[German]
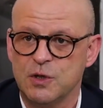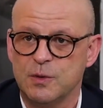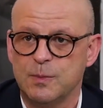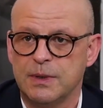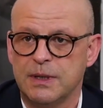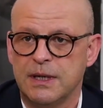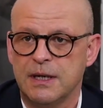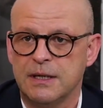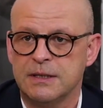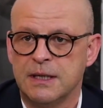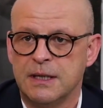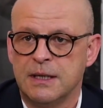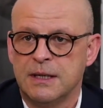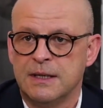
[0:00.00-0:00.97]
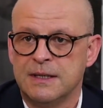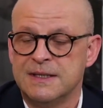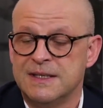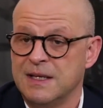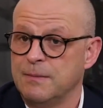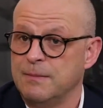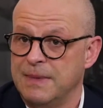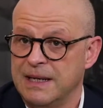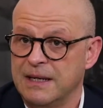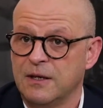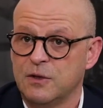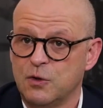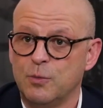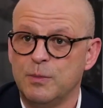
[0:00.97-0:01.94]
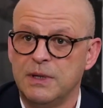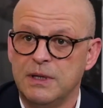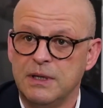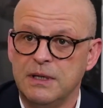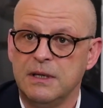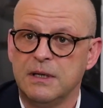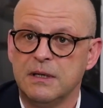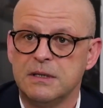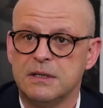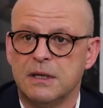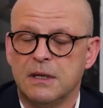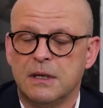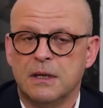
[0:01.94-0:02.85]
geprägt sehr männerdominiert.